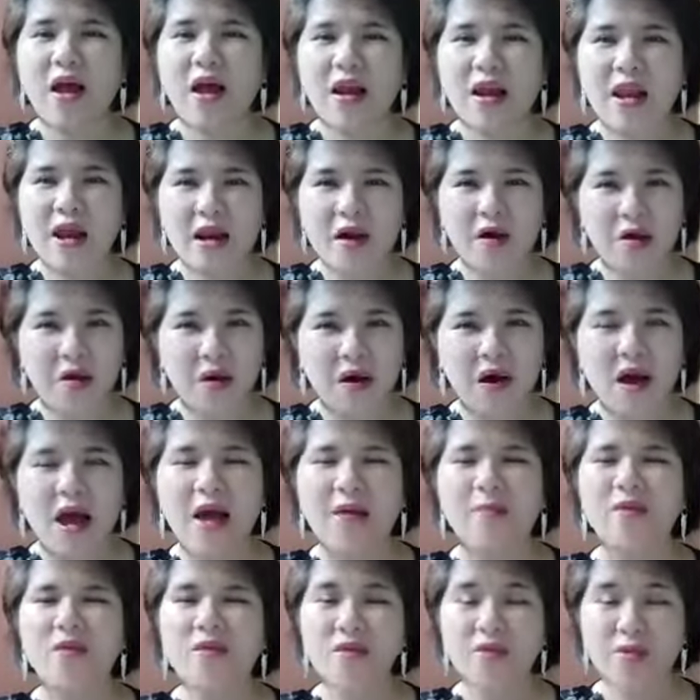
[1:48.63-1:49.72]
này đã có
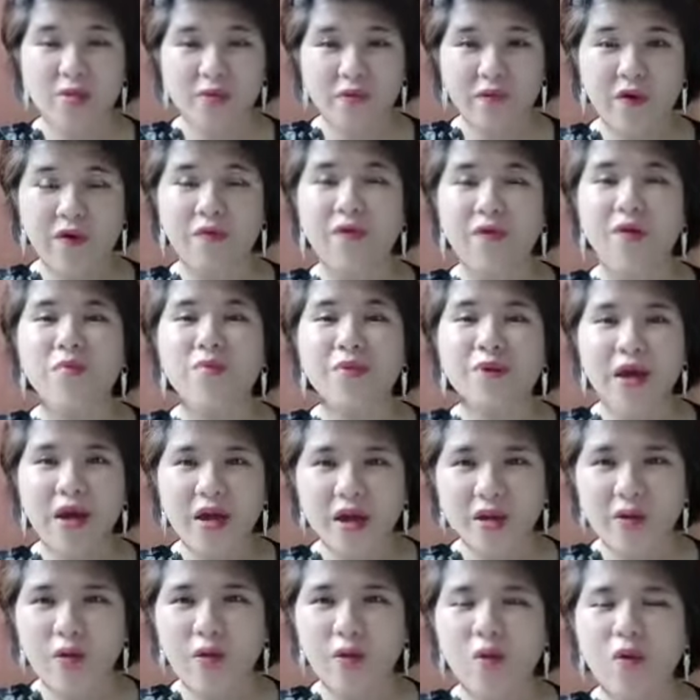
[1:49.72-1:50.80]
hàm lượng isovalobon
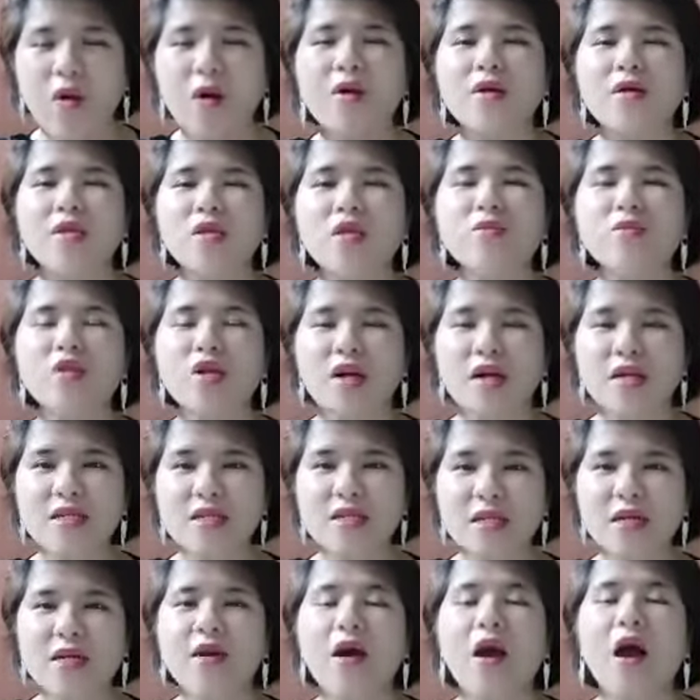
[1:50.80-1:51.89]
đầy đủ giúp cho các
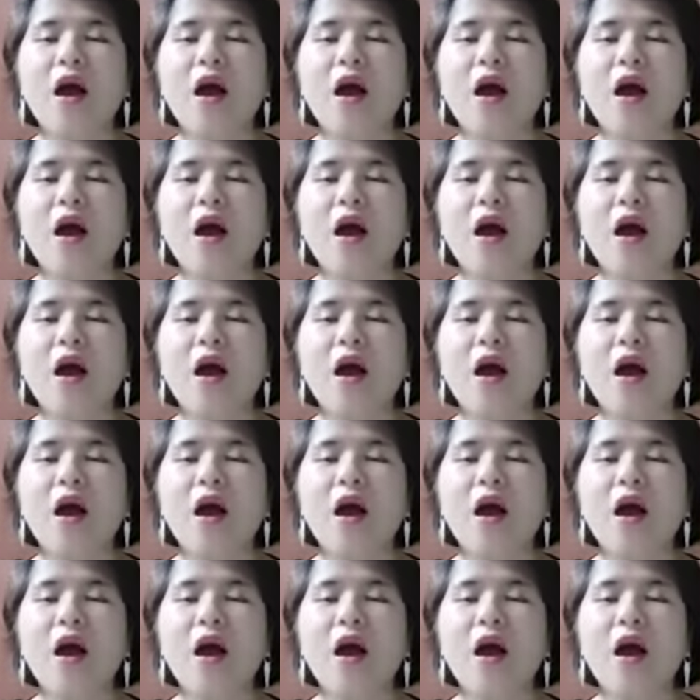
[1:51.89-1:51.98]
chị